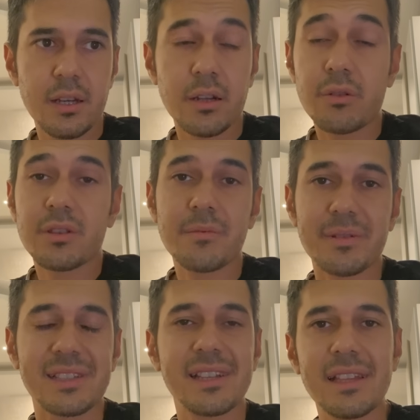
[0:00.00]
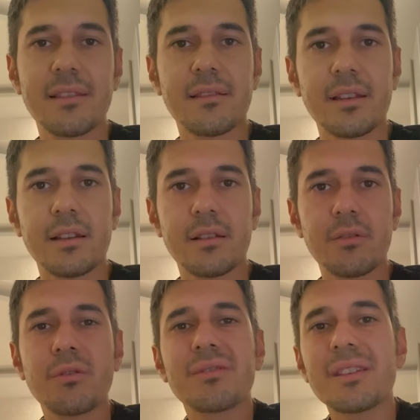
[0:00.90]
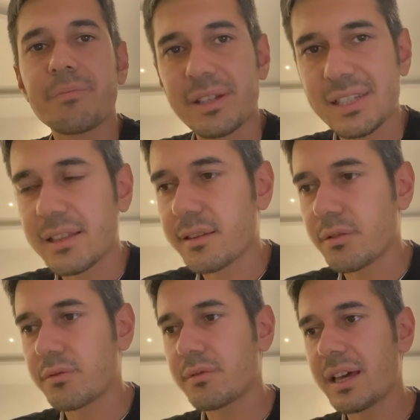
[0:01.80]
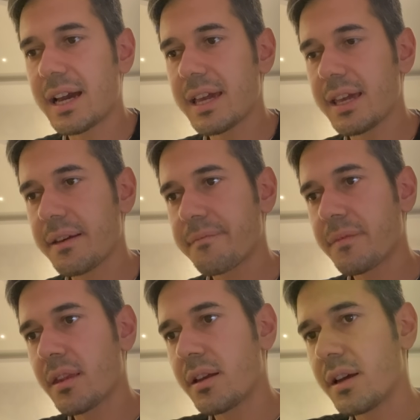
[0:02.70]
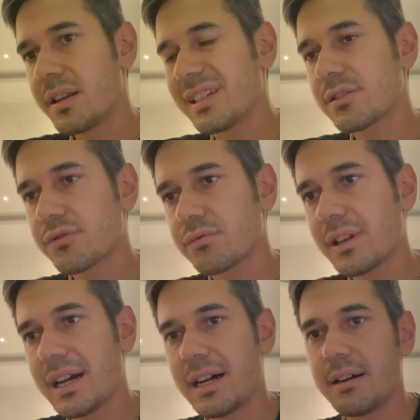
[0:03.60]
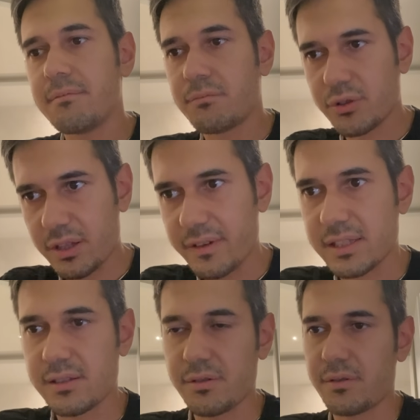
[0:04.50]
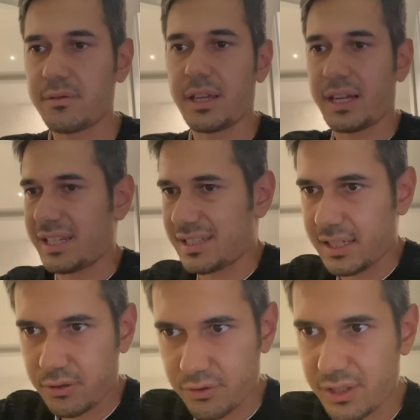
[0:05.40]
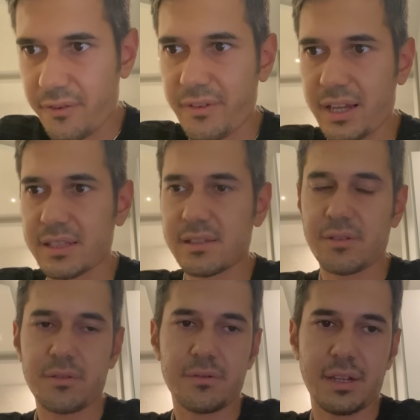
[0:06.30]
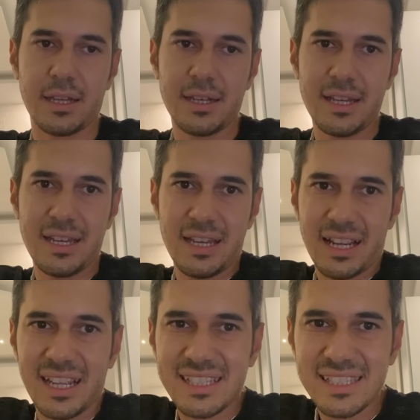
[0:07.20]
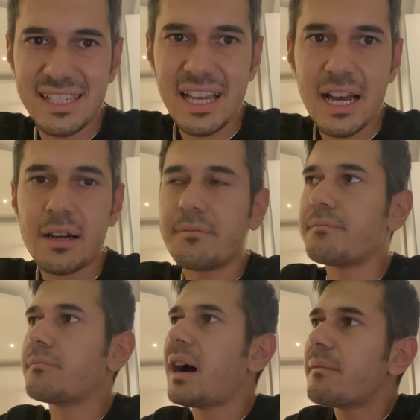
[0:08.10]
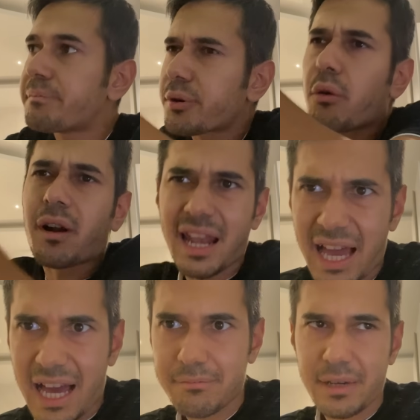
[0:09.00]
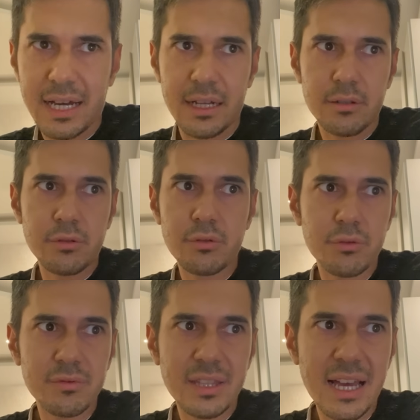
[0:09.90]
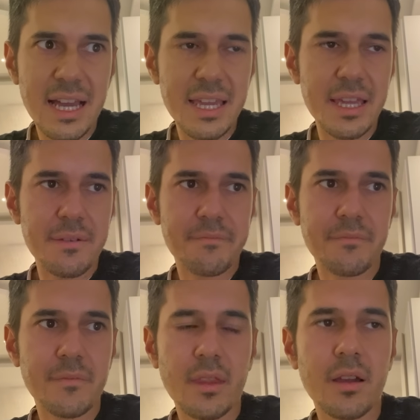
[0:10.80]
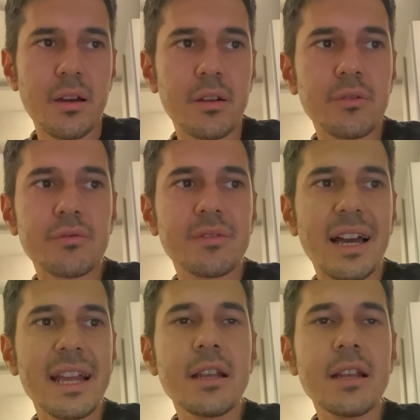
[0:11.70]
non ti presenti, non ti presenti, non dai nessuna motivazione, che sia giustificazione, che sia proclama, non dai, non dai